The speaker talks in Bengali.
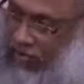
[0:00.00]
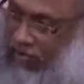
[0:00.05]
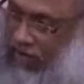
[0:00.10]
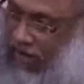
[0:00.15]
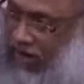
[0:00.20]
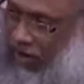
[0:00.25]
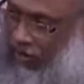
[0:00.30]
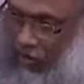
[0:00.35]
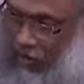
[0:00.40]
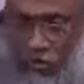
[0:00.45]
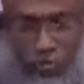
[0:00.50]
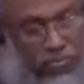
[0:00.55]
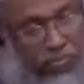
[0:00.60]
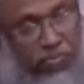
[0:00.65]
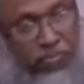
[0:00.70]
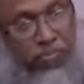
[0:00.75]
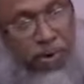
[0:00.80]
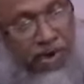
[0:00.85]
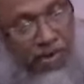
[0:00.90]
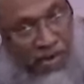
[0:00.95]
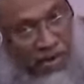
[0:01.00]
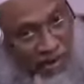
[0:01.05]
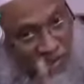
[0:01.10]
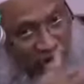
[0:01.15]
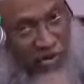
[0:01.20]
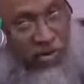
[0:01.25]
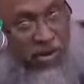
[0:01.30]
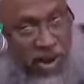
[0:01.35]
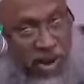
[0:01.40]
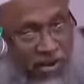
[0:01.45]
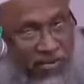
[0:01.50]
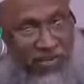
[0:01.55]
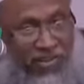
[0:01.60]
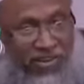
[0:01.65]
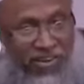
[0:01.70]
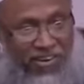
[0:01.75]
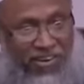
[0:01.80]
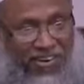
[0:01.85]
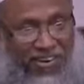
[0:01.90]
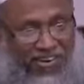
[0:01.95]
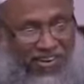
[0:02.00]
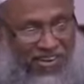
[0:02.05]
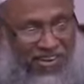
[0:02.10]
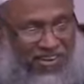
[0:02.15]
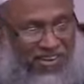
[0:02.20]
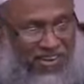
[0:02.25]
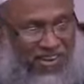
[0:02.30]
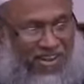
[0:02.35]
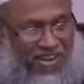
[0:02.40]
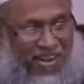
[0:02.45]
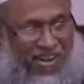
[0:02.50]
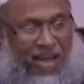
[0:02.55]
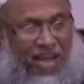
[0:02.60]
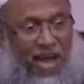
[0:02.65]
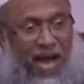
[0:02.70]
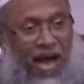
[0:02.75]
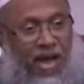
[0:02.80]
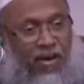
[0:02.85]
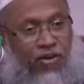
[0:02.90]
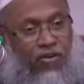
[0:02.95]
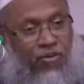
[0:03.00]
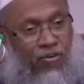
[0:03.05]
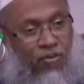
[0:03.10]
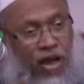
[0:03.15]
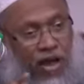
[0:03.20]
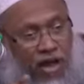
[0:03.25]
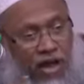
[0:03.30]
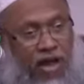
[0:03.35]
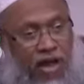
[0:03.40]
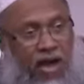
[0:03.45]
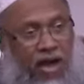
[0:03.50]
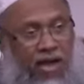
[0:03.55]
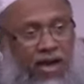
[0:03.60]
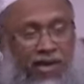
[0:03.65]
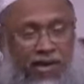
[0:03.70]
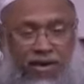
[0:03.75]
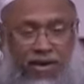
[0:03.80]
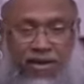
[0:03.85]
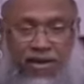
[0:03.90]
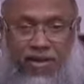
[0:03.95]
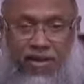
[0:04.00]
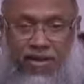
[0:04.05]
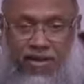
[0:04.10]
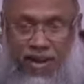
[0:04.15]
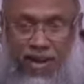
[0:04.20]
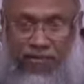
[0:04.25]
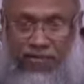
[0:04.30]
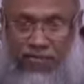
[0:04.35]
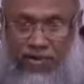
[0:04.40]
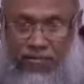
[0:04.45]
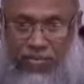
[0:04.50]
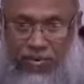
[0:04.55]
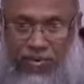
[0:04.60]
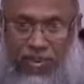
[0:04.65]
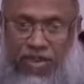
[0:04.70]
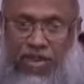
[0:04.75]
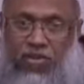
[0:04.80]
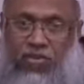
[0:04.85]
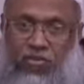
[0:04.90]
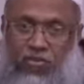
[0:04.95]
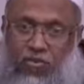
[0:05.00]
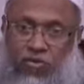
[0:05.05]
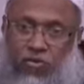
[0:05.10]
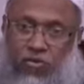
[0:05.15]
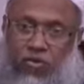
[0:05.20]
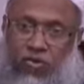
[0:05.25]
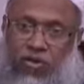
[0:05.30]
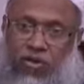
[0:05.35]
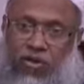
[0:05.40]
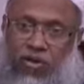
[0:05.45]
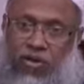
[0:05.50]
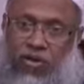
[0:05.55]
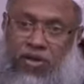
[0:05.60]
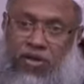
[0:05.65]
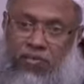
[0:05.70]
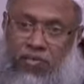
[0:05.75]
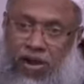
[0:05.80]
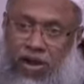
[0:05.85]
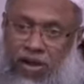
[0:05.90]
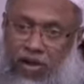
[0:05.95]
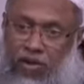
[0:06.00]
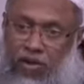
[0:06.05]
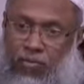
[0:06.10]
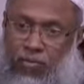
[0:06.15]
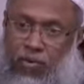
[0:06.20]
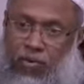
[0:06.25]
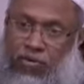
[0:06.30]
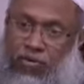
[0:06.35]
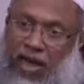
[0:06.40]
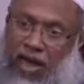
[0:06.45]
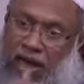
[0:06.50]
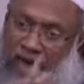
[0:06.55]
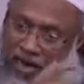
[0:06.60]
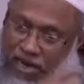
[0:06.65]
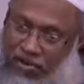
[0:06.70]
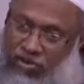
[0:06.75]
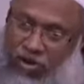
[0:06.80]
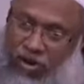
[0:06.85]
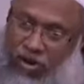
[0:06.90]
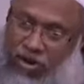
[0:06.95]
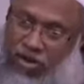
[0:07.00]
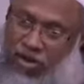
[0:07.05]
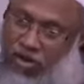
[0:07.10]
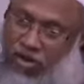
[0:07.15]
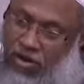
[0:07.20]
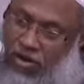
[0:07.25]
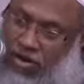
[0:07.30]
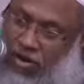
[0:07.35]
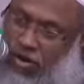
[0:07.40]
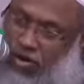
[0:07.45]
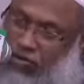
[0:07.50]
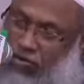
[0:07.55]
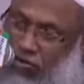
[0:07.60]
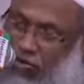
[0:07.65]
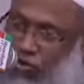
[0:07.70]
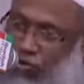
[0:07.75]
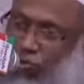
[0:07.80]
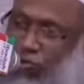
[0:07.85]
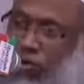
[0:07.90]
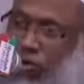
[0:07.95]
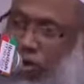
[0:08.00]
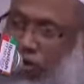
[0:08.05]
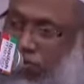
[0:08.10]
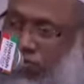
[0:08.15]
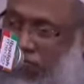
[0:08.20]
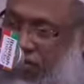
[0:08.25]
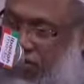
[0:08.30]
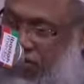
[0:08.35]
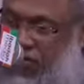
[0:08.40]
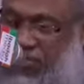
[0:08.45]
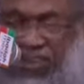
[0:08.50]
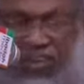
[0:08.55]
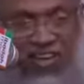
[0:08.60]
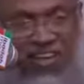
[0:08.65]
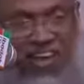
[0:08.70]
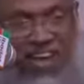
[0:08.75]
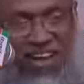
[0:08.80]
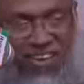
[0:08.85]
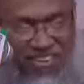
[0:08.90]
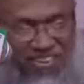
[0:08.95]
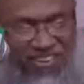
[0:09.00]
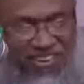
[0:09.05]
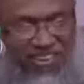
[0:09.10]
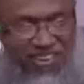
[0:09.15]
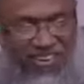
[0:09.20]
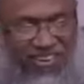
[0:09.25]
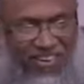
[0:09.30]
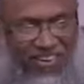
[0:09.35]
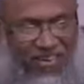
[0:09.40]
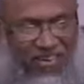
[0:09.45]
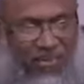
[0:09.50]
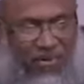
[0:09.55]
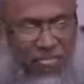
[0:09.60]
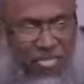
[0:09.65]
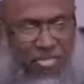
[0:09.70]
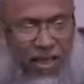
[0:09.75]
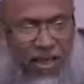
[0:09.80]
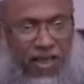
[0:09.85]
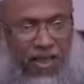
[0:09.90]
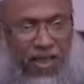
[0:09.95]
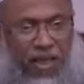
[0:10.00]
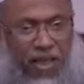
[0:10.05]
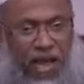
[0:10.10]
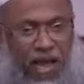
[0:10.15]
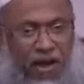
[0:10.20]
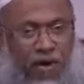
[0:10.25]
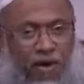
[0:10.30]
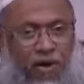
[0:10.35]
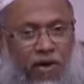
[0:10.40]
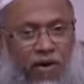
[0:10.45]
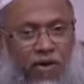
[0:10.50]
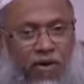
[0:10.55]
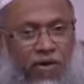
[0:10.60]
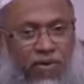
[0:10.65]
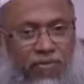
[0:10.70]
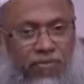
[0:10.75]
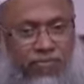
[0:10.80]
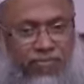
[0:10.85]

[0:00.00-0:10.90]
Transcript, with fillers: বিরাট গ্রুপ ব্যাটালিয়ন নিয়ে আসেন আর গুনাগার কাফের বেদিনের জন্য মালাকুল মত আরেক ধরনের গ্রুপ অফ ফেরস্তা নিয়ে আসেন এখন